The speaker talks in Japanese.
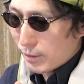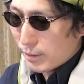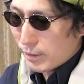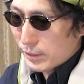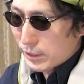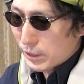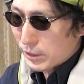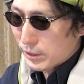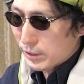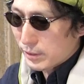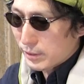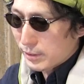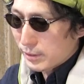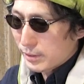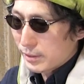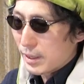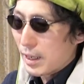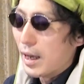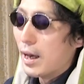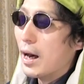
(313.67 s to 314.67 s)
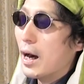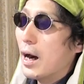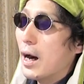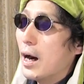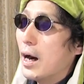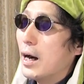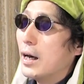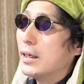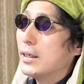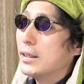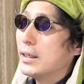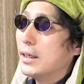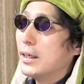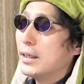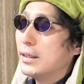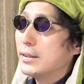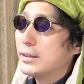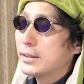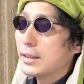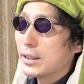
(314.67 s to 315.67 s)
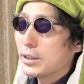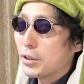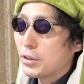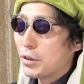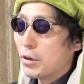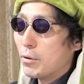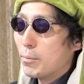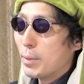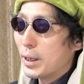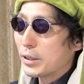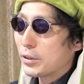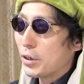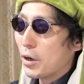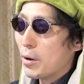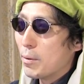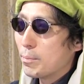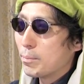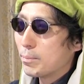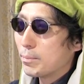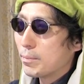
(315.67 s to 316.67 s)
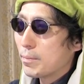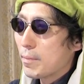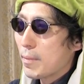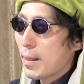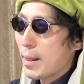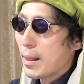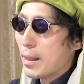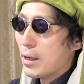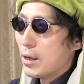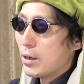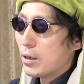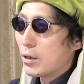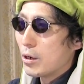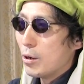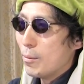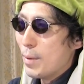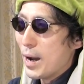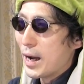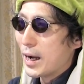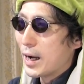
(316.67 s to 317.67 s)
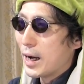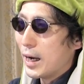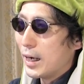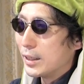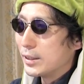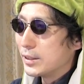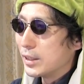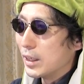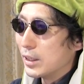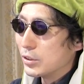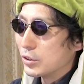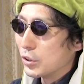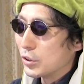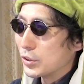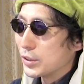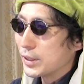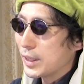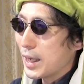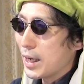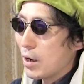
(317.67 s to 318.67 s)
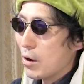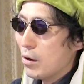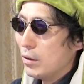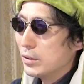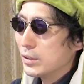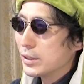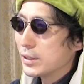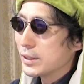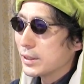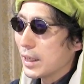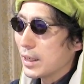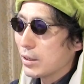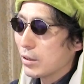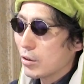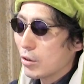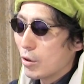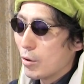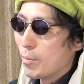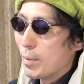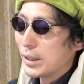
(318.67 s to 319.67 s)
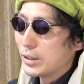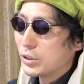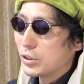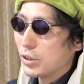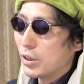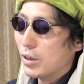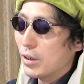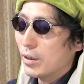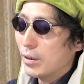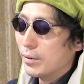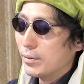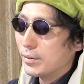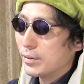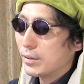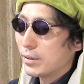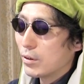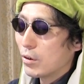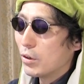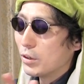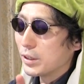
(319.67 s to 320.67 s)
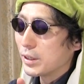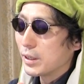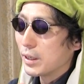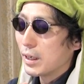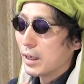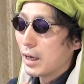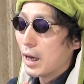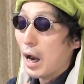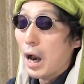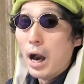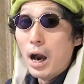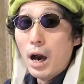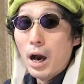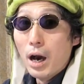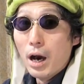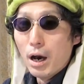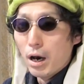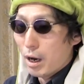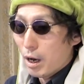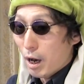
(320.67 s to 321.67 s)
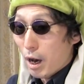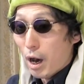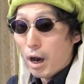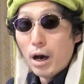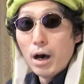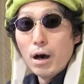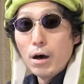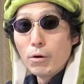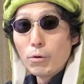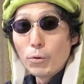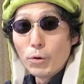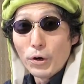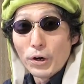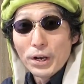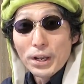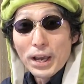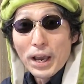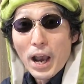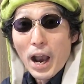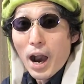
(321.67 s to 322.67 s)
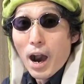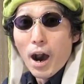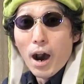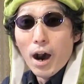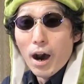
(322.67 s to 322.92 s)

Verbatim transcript: よいしさあいよいよ本番いくよコマ母ちゃんそして温泉コマ次郎来いこれ